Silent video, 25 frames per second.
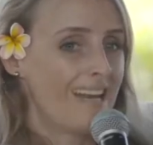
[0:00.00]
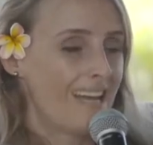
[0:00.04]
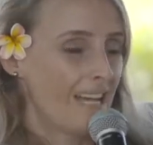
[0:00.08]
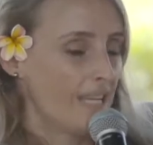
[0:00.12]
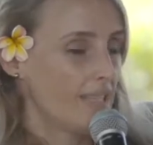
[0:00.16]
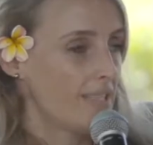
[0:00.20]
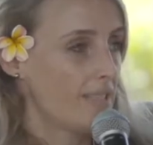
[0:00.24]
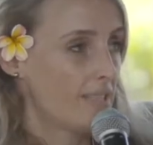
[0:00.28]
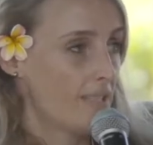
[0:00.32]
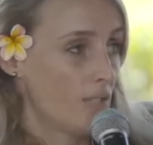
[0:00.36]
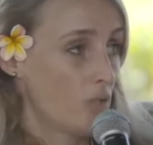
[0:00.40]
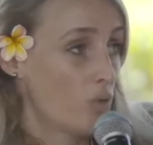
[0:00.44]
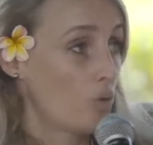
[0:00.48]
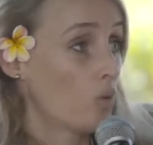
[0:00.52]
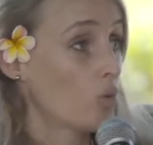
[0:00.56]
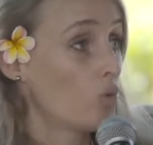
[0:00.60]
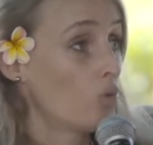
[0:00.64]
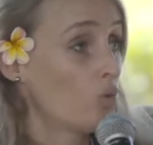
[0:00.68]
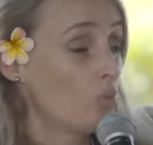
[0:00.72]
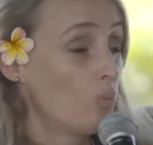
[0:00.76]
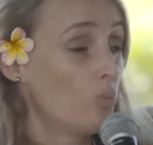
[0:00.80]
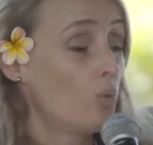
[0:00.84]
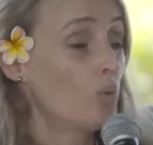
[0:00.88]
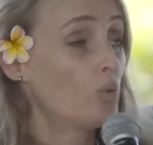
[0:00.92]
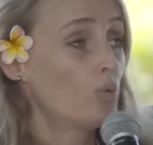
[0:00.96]
L'ICE, c'est
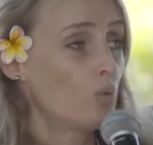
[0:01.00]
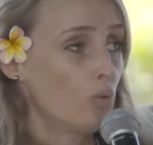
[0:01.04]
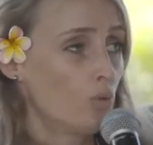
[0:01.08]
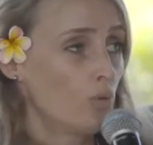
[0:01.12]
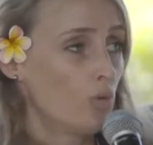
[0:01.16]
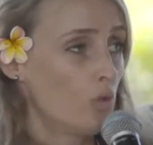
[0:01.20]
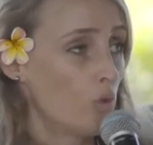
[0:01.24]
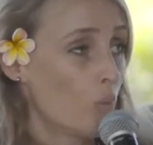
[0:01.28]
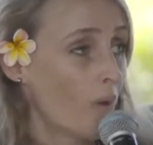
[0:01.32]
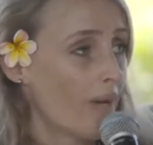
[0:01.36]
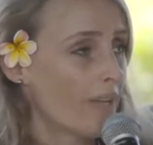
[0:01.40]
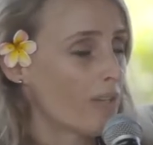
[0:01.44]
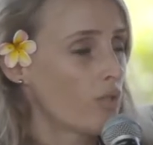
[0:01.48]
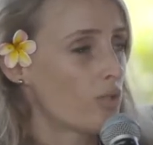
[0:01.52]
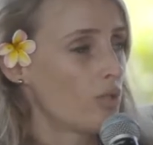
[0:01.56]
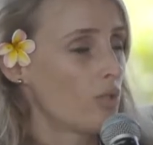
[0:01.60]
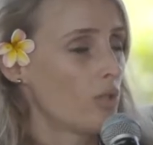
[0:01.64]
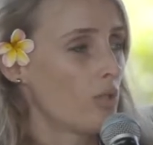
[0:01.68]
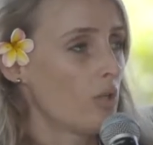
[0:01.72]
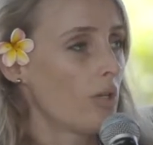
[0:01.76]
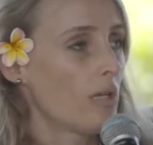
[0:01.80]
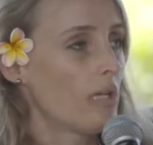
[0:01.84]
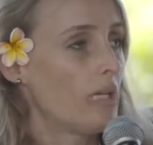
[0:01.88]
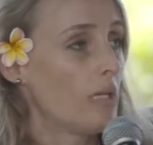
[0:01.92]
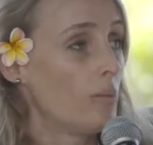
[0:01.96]
surtout beaucoup de
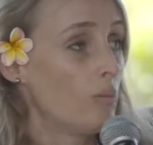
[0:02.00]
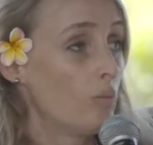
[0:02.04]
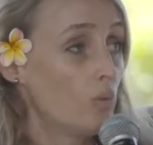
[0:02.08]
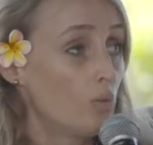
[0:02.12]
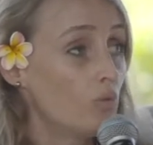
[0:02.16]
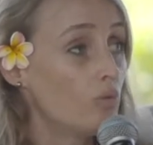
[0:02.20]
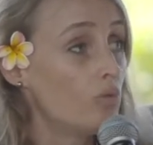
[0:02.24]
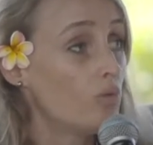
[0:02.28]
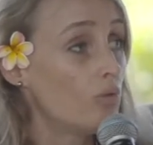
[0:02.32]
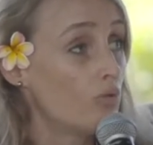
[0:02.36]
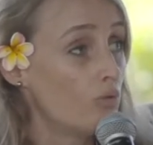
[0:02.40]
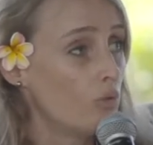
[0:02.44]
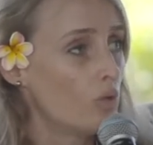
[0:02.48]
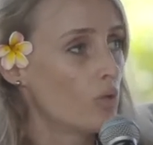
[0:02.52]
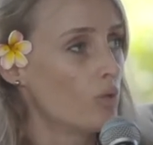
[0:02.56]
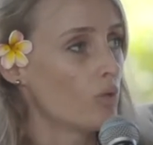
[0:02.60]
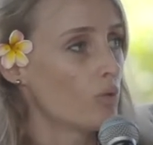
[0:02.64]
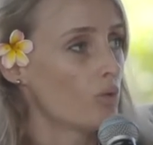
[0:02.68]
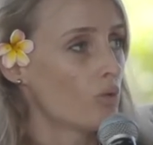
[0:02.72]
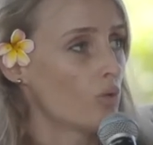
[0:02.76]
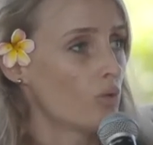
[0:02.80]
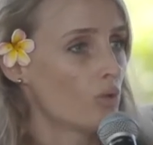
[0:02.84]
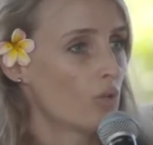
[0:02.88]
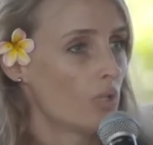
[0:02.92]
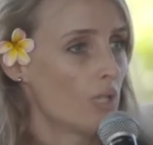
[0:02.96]
noirceur et beaucoup de
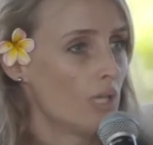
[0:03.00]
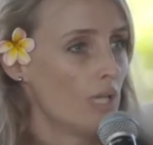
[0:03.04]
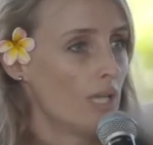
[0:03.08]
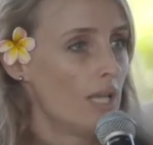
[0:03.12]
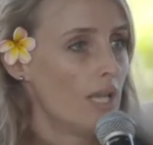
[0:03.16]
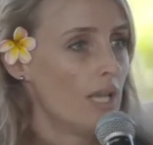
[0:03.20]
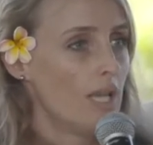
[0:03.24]
violence.